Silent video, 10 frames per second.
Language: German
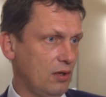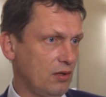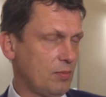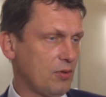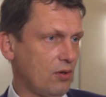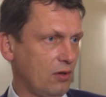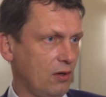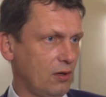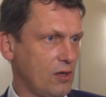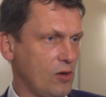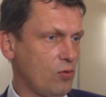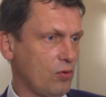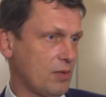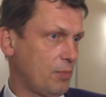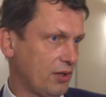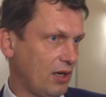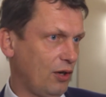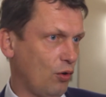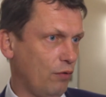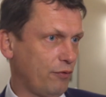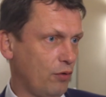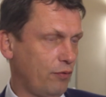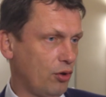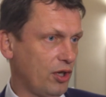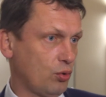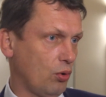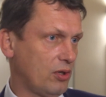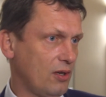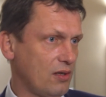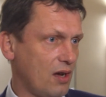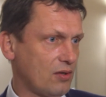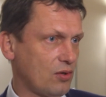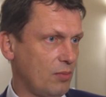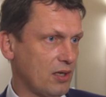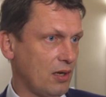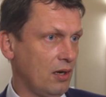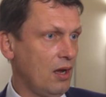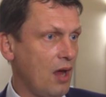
insbesondere Regierungsparteien aufgefordert, deutlich nachzubessern.